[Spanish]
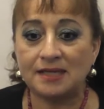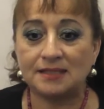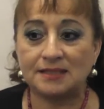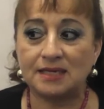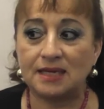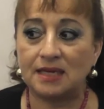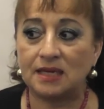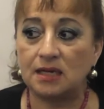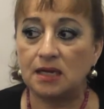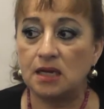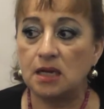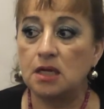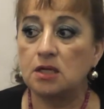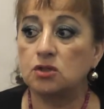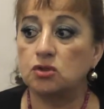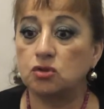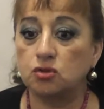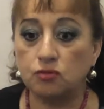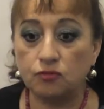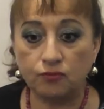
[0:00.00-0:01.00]
hacer
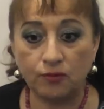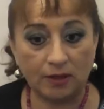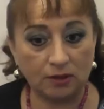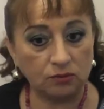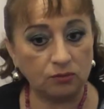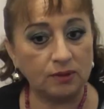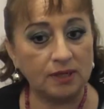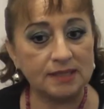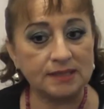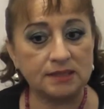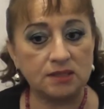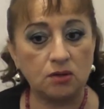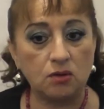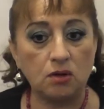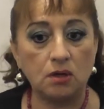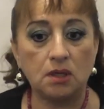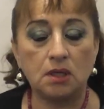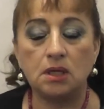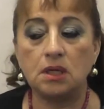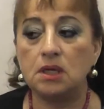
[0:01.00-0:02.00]
su
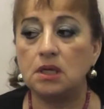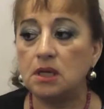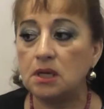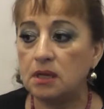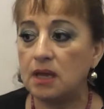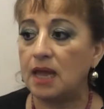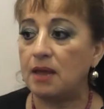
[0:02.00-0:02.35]
facturación y